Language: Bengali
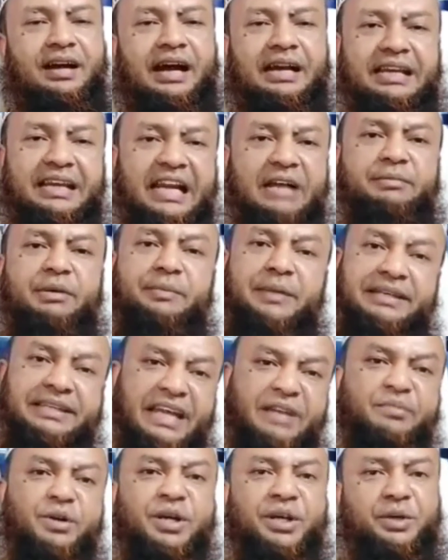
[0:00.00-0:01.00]
আল্লাহর হাবিব
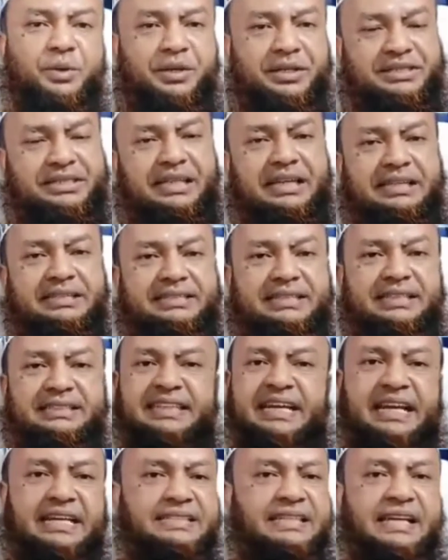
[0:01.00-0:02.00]
এটাই মনে করেছিলেন যে
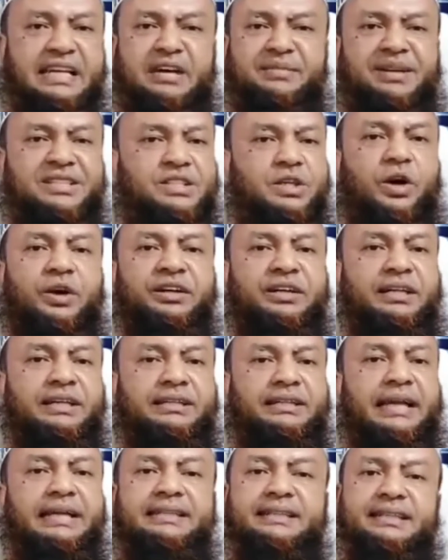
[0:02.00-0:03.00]
জানাজার নামাজ হয়নি
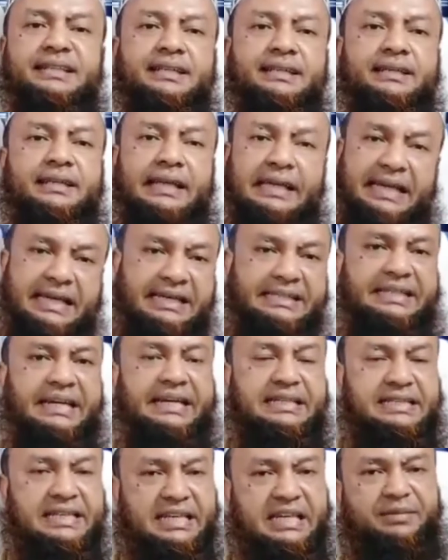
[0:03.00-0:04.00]
তাই তিনি এখানে
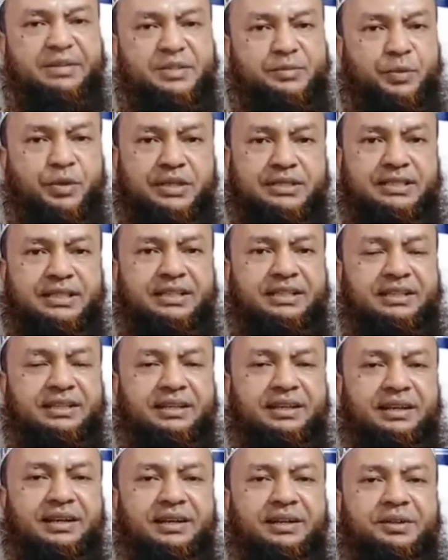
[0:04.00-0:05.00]
জানাজার নামাজ পড়েছেন
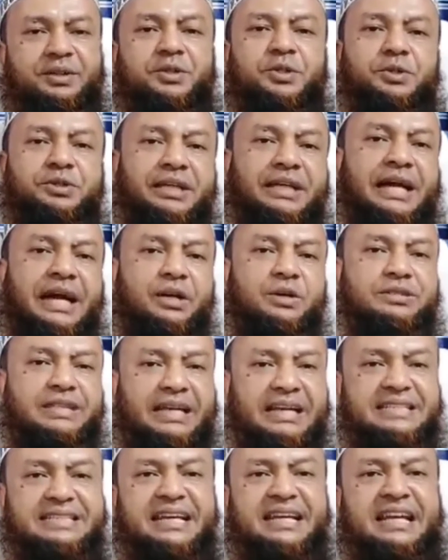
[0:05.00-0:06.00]
তো যদি কারো
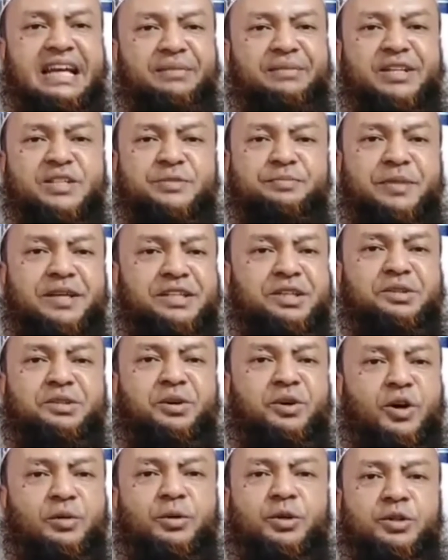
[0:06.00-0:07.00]
জানাজার নামাজ ব্যতীত
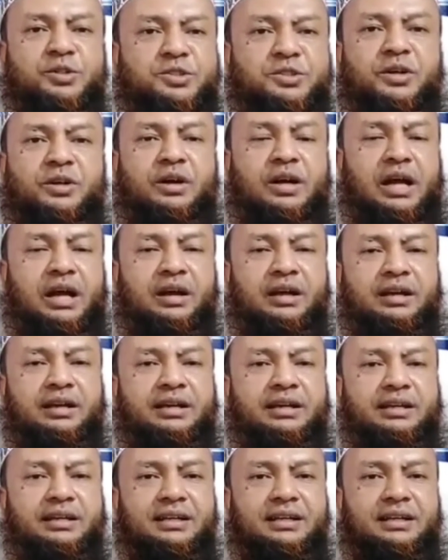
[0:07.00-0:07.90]
কবরস্থ করা হয়